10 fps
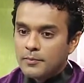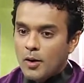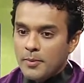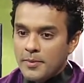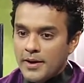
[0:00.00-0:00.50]

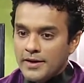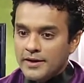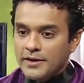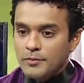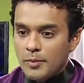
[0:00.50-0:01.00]
অভি ভাই
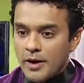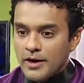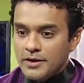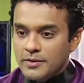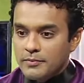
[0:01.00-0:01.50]
ঈদ
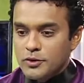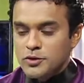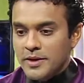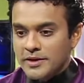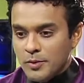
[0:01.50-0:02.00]
মোবারক
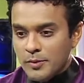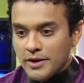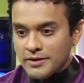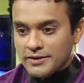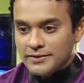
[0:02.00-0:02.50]
মঞ্জু ভাই ঈদ মোবারক